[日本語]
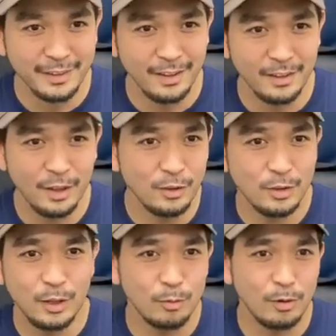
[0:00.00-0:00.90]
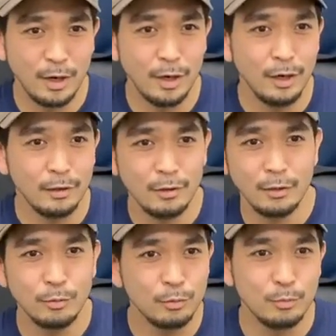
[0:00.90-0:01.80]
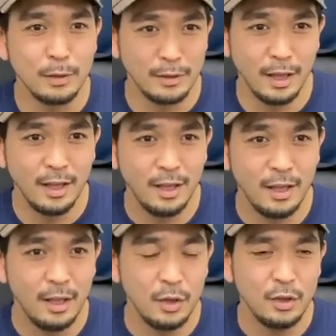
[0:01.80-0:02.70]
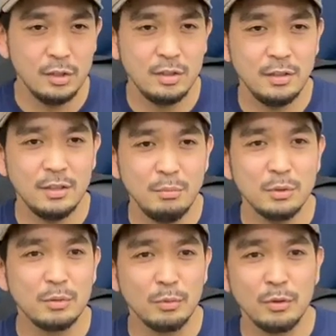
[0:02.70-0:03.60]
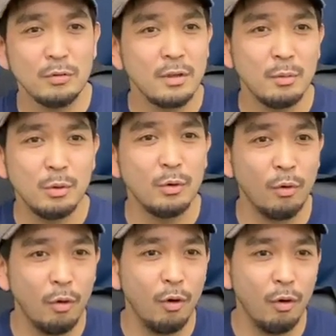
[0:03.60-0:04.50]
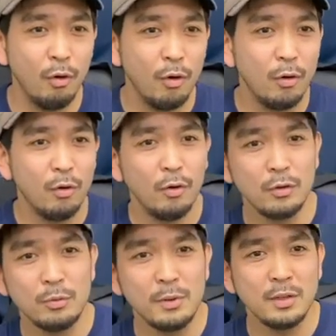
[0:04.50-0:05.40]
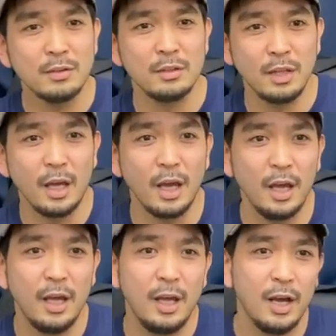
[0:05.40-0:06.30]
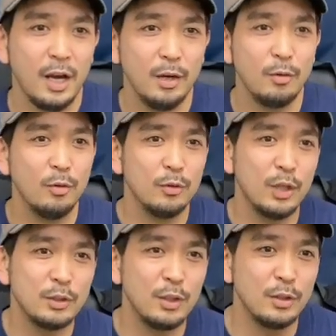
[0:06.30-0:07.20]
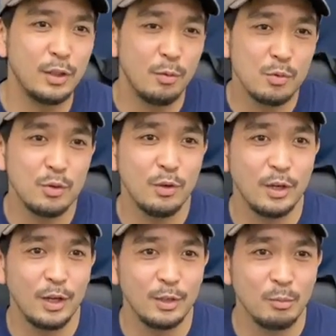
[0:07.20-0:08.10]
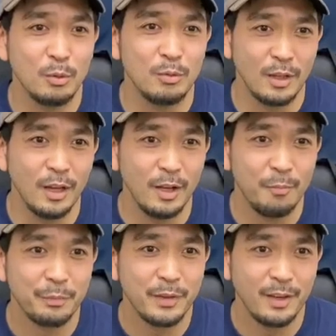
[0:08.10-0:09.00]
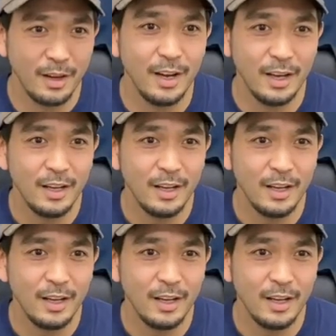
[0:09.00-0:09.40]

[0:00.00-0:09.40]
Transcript: 限定とかブランド含めて、で生産物もいろんなものを組み合わせて出していったら面白いかなと思って、は